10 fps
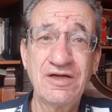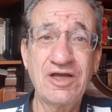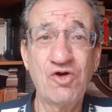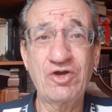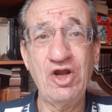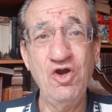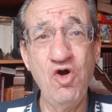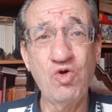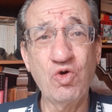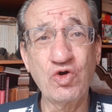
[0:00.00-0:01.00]
que aunque no
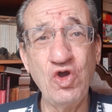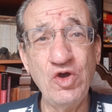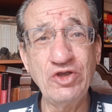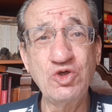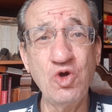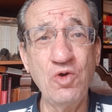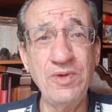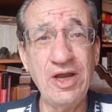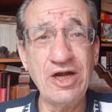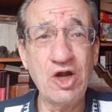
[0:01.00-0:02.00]
ocurrió en su
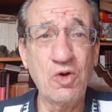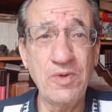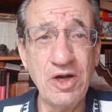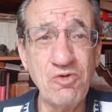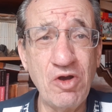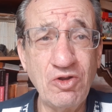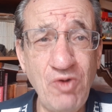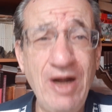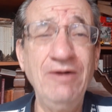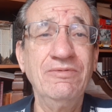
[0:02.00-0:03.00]
gobierno, el gobierno
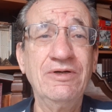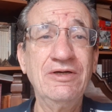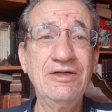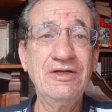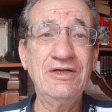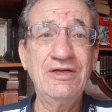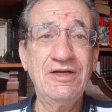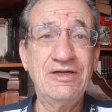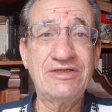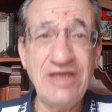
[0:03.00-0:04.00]
actual,
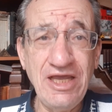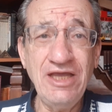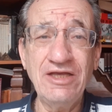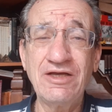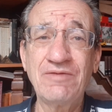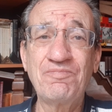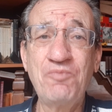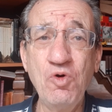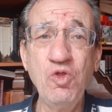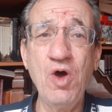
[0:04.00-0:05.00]
sí
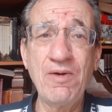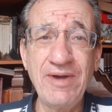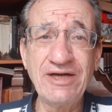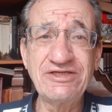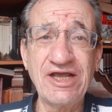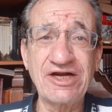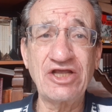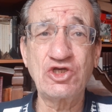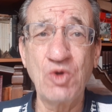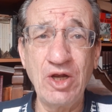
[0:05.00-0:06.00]
pudo haberse
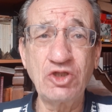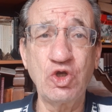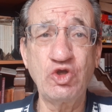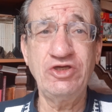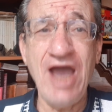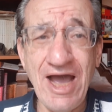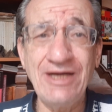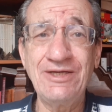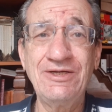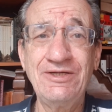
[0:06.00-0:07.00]
resuelto
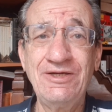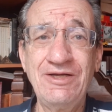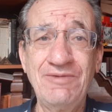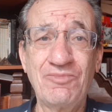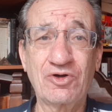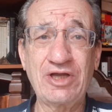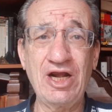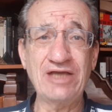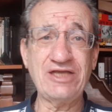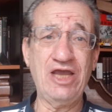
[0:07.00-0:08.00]
ya, porque
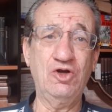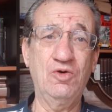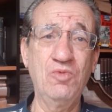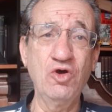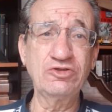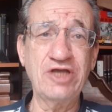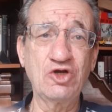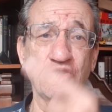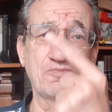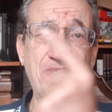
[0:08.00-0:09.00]
las
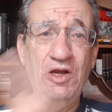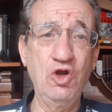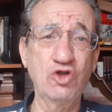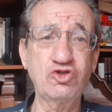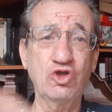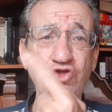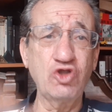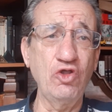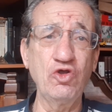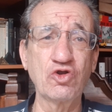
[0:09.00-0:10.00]
aeromosas, los pilotos,
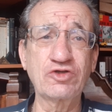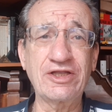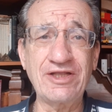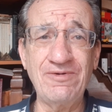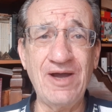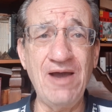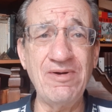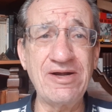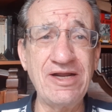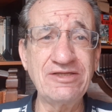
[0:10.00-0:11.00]
todos los que
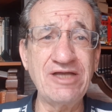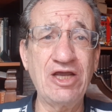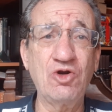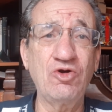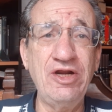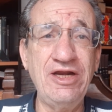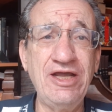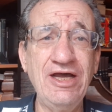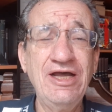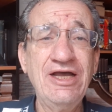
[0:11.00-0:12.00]
trabajaban en esta
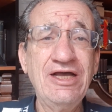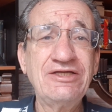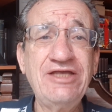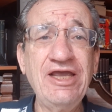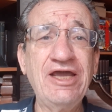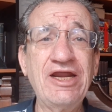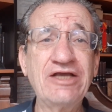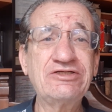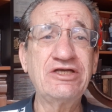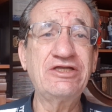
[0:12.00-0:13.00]
aerolínea siguen
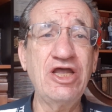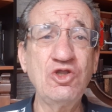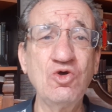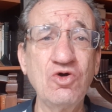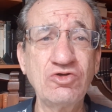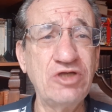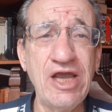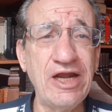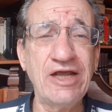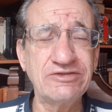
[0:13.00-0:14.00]
existiendo,
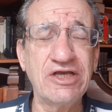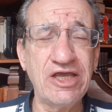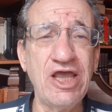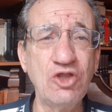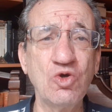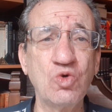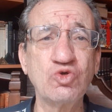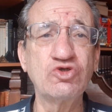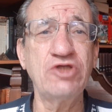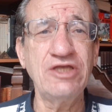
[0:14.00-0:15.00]
siguen exigiendo
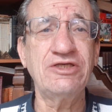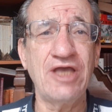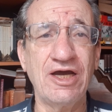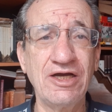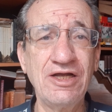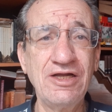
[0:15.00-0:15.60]
justicia